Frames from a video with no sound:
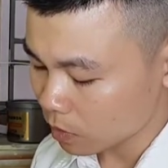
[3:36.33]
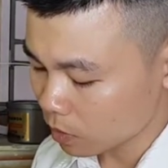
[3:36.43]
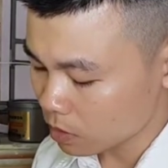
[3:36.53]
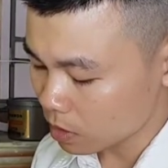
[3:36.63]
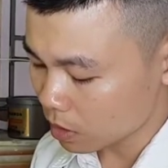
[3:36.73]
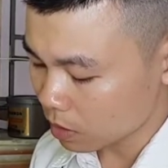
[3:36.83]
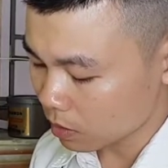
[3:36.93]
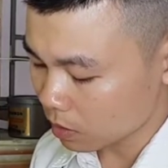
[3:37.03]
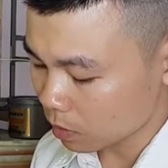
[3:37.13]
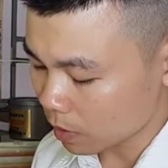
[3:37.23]
hỗ trợ
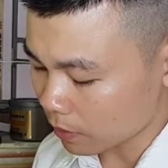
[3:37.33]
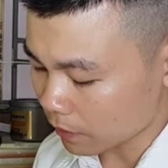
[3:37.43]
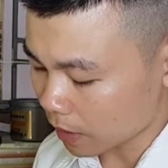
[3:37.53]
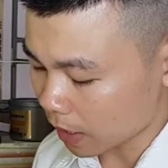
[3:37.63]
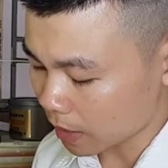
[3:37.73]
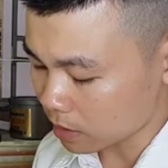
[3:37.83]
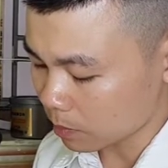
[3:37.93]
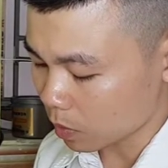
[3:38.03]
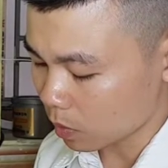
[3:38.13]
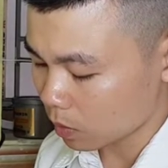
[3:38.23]
wifi
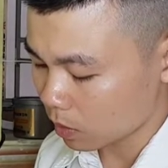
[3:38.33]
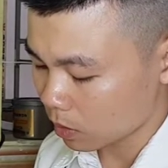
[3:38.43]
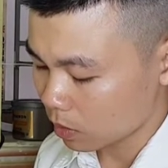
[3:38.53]
2.4